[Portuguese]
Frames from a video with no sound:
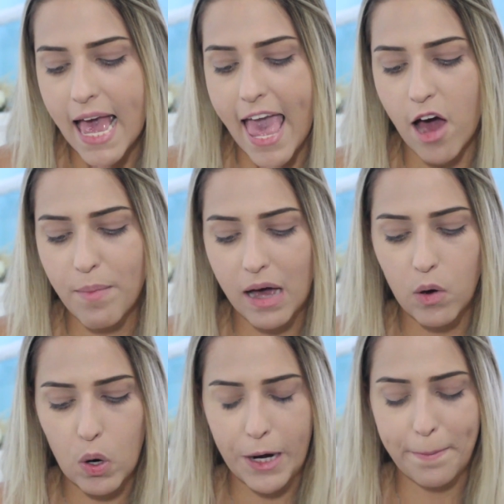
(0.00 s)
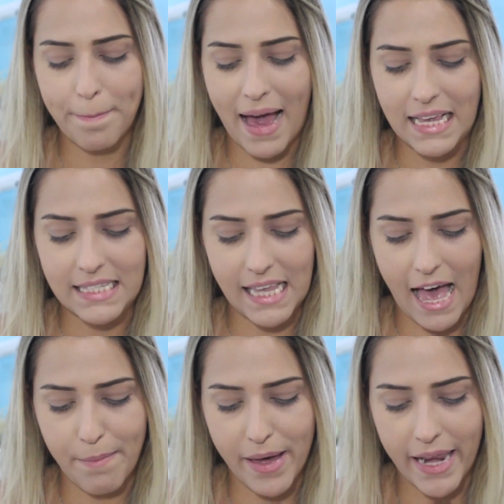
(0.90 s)
é uma cor mais
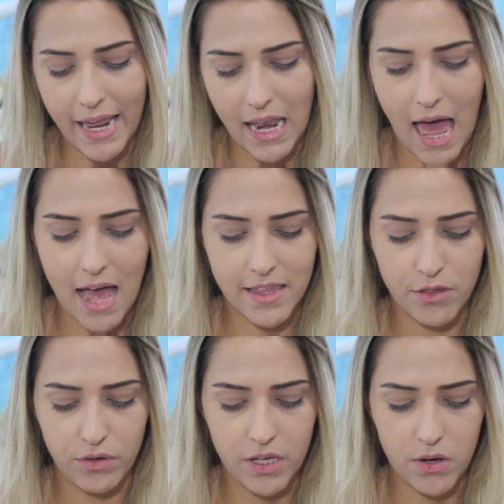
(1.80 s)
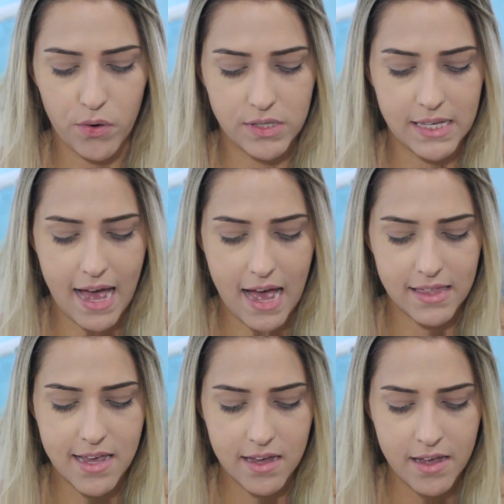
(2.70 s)
amarelada do que
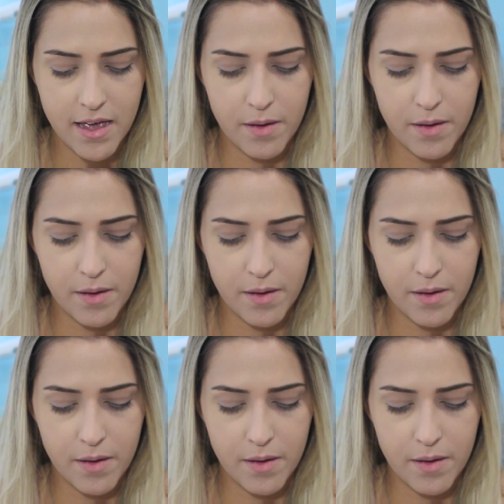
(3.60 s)
rosada,